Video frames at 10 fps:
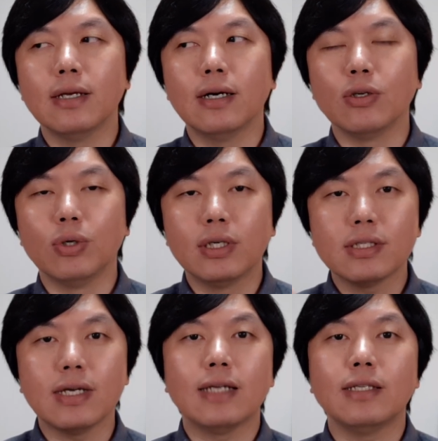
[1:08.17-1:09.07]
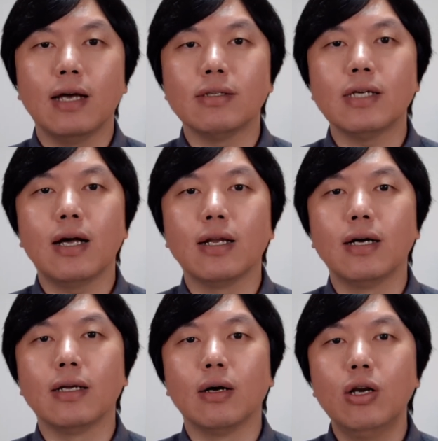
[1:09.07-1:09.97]
呃，有一个四 S 店降
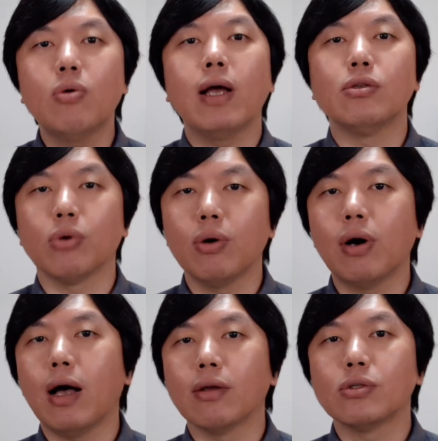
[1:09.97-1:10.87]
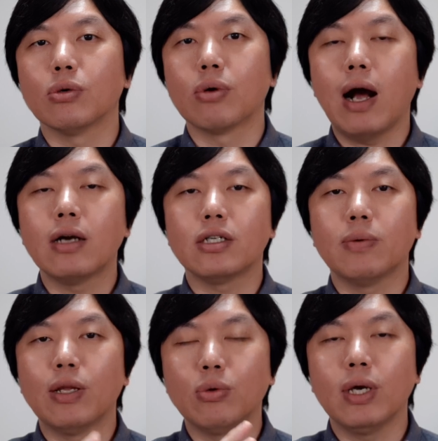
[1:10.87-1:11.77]
了六万左右哈，从二十
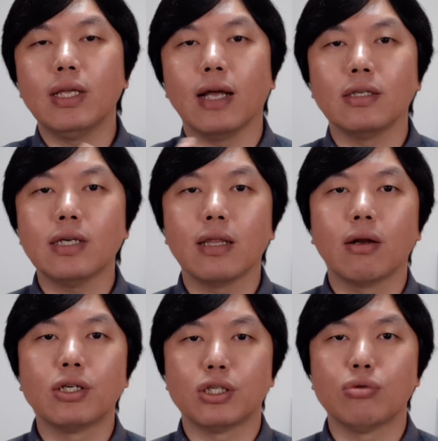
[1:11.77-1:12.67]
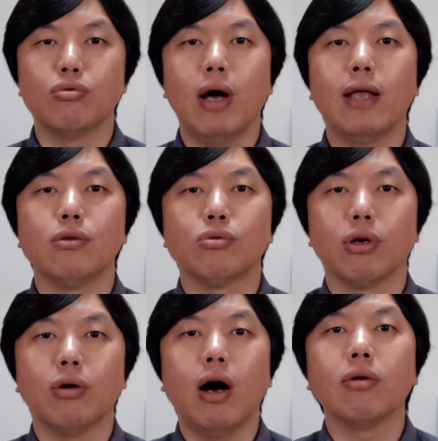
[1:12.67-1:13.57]
万多一点降到了十五万左
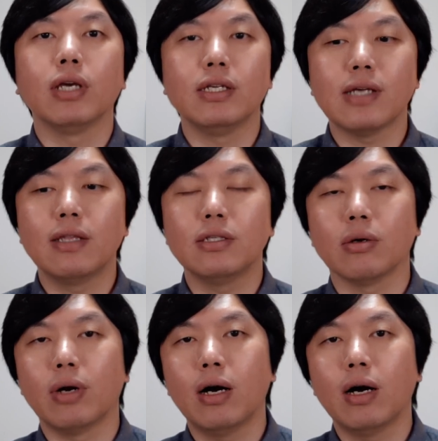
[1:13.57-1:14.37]
右，奥迪 A3 的情况。